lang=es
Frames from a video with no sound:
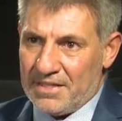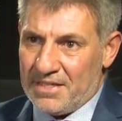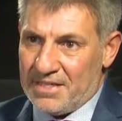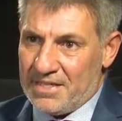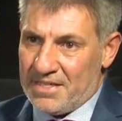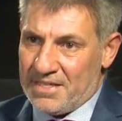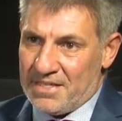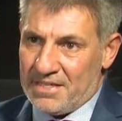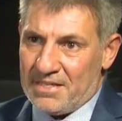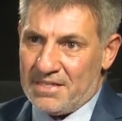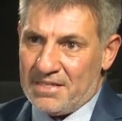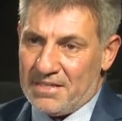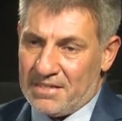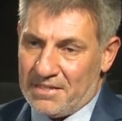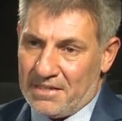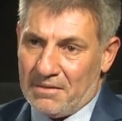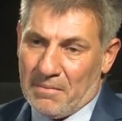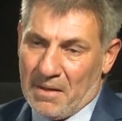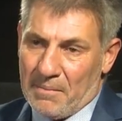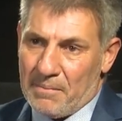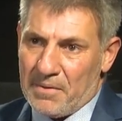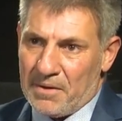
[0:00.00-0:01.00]
Y
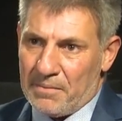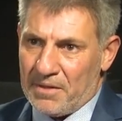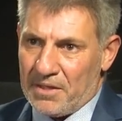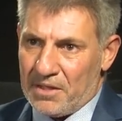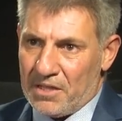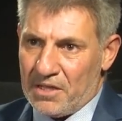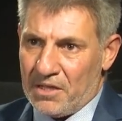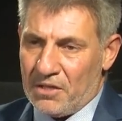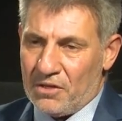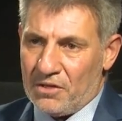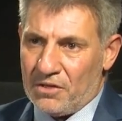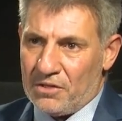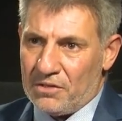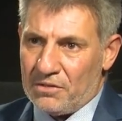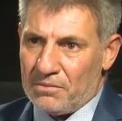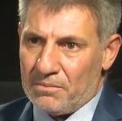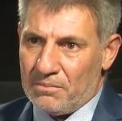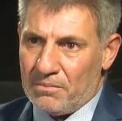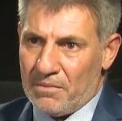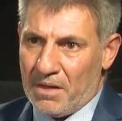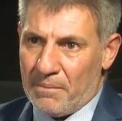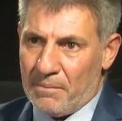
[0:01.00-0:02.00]
sí, me ha permitido,
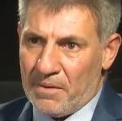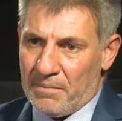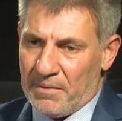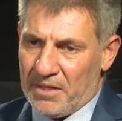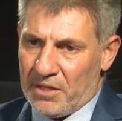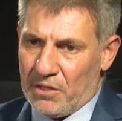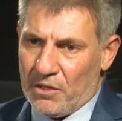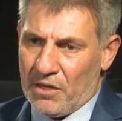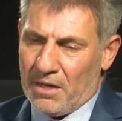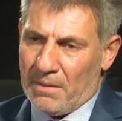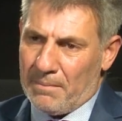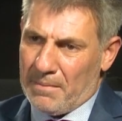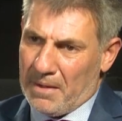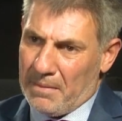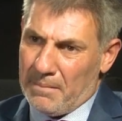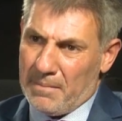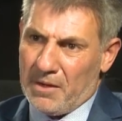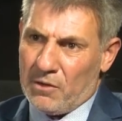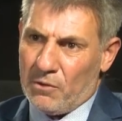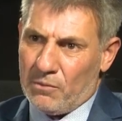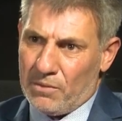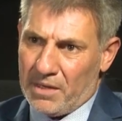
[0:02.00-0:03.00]
me ha permitido,
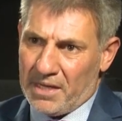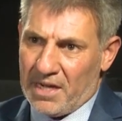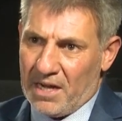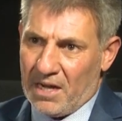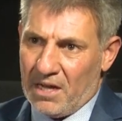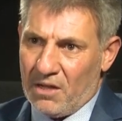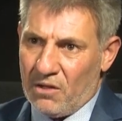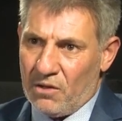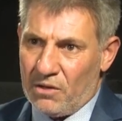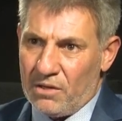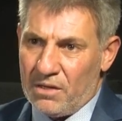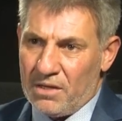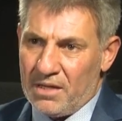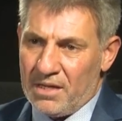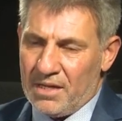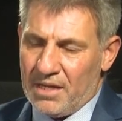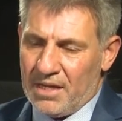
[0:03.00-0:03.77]
me ha obligado